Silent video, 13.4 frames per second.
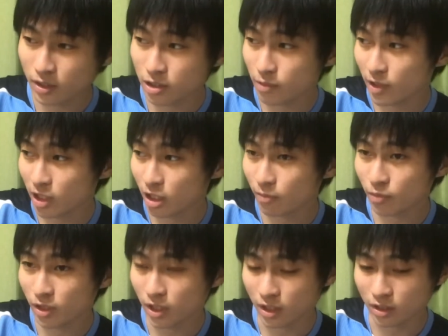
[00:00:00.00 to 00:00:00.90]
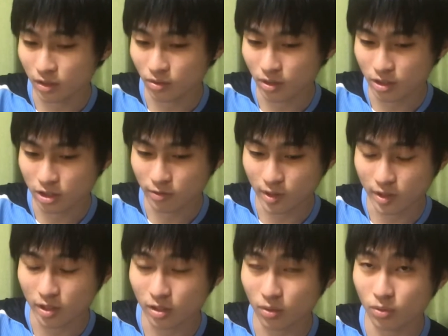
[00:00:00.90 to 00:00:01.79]
ジャパンカップ以来なんとか G1 当
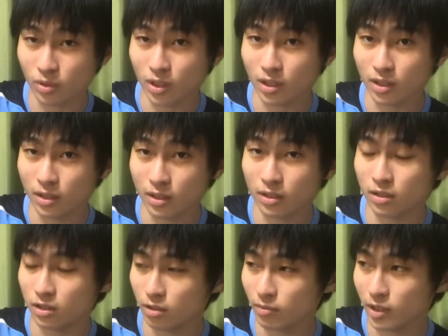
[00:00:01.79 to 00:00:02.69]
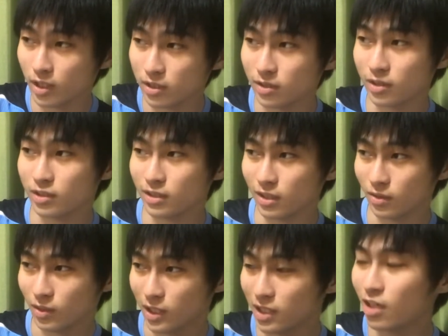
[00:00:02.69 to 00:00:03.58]
てることができたんでまあ安いんですけど
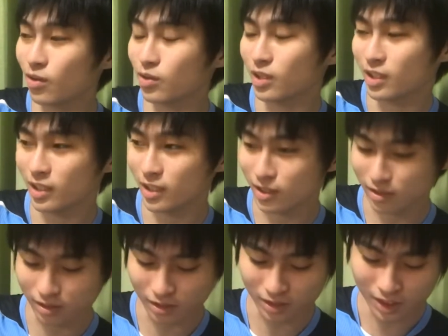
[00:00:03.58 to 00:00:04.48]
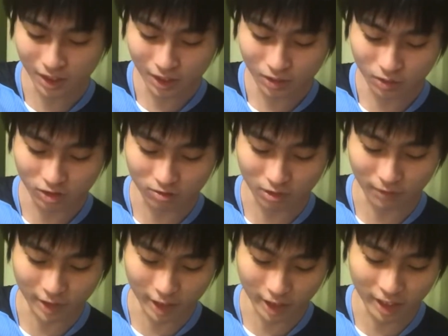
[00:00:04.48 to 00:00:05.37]
当てることができたんでこのま
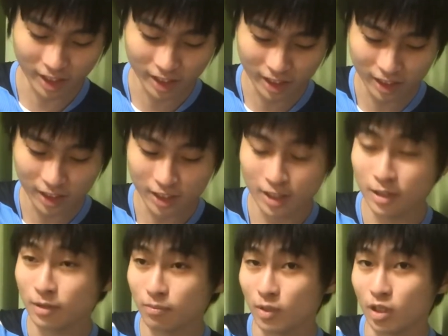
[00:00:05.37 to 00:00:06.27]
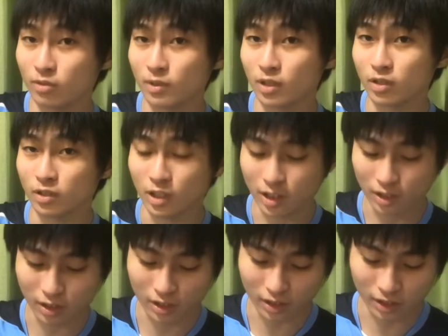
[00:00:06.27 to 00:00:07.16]
まねまあ、うまく当
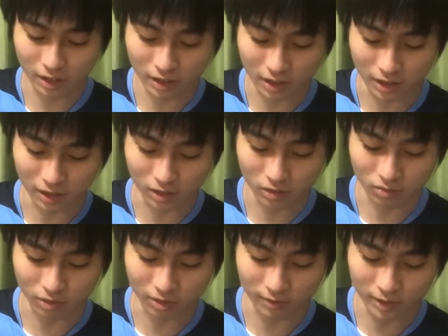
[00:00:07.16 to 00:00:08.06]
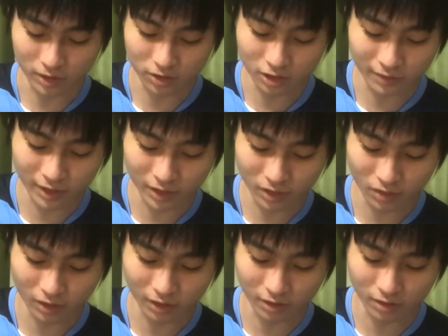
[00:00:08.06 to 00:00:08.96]
てていきたいなと思いますちなみに去
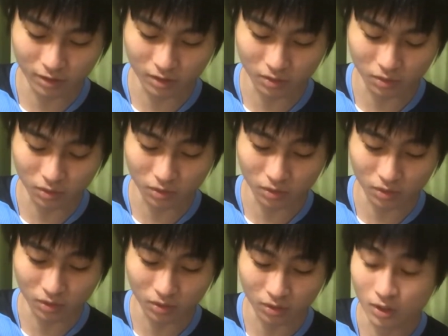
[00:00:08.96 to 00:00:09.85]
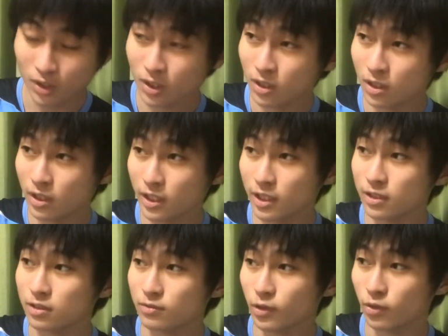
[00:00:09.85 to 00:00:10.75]
年のこの
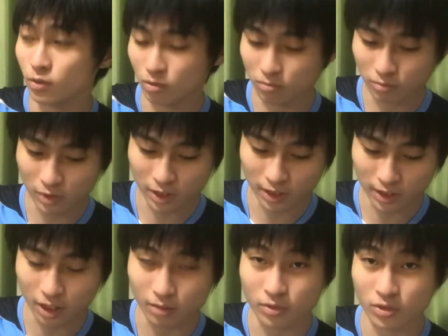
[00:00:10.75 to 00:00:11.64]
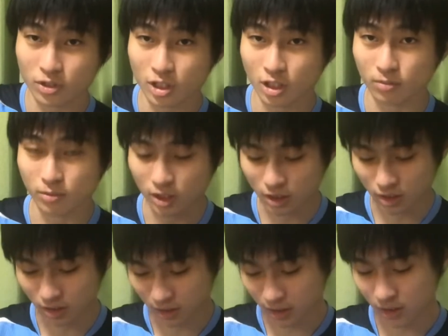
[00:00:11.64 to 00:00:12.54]
レース僕本命ダブルシャープでした
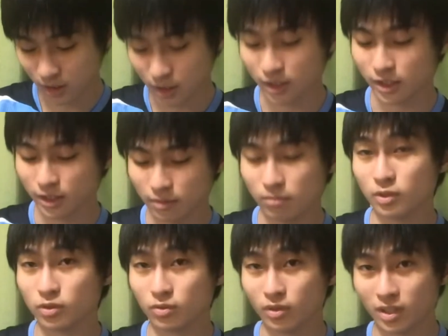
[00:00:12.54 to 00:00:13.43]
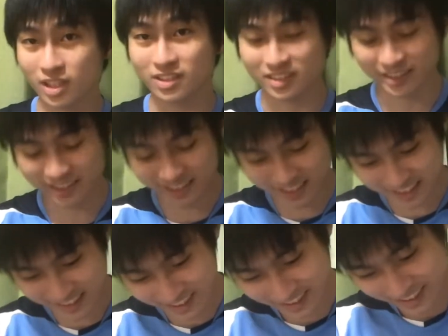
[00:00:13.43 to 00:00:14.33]
ねはいまあ、そんな感じです。